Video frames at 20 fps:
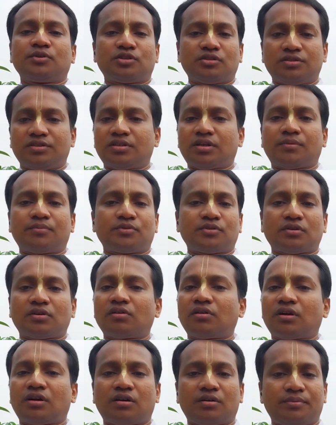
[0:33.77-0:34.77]
এই বিষয়ে
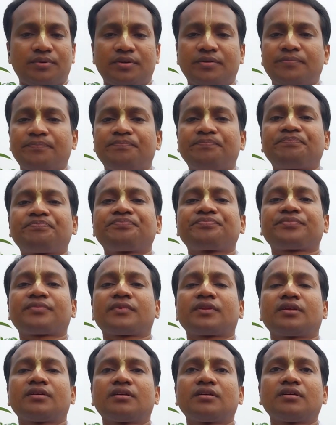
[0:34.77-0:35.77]
আলোচনা করা হবে
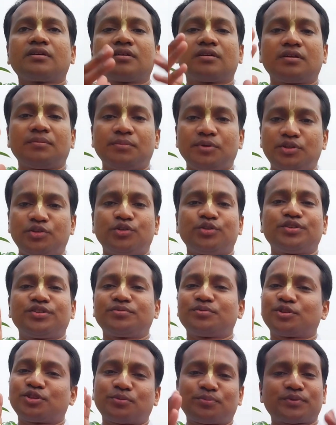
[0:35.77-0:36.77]

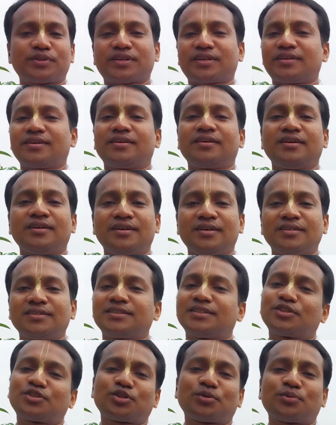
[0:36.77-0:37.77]
ভিডিওটি প্রথম থেকে
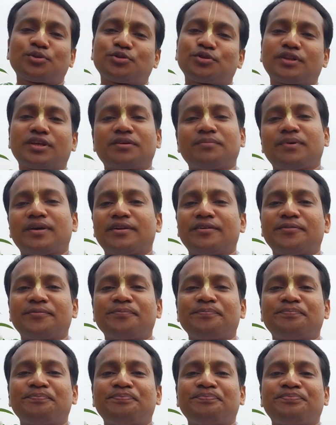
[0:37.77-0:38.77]
শেষ পর্যন্ত
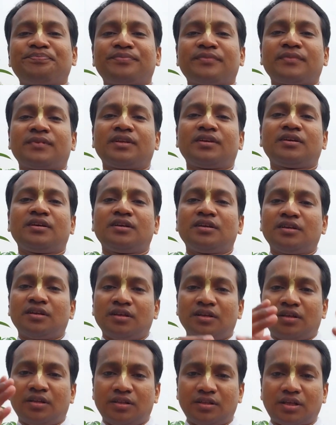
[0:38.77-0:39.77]
দেখবেন
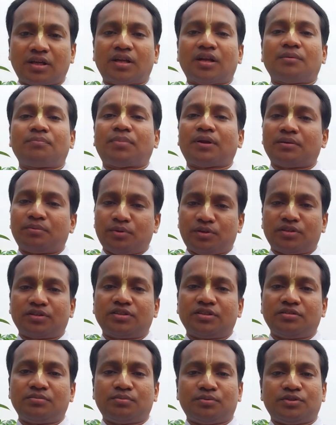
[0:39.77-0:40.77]
যারা
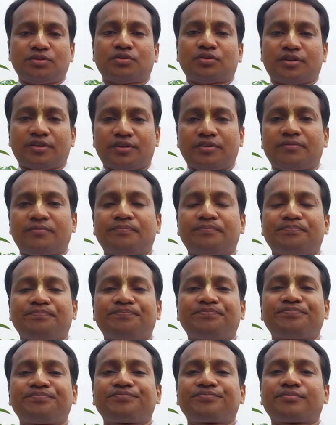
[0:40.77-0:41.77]
পারমার্থিক
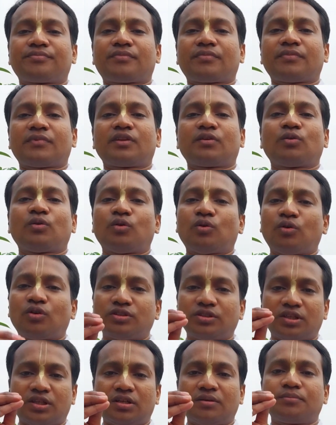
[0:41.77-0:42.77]

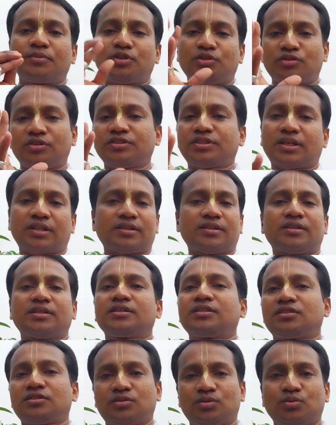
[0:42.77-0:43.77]
অজানা বিষয় জানতে
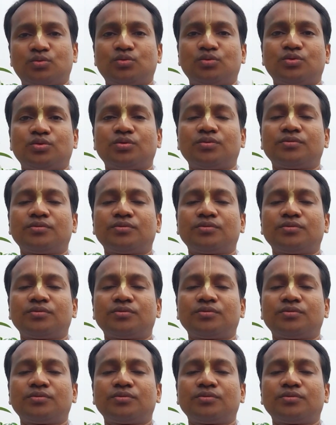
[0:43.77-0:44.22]
ইচ্ছুক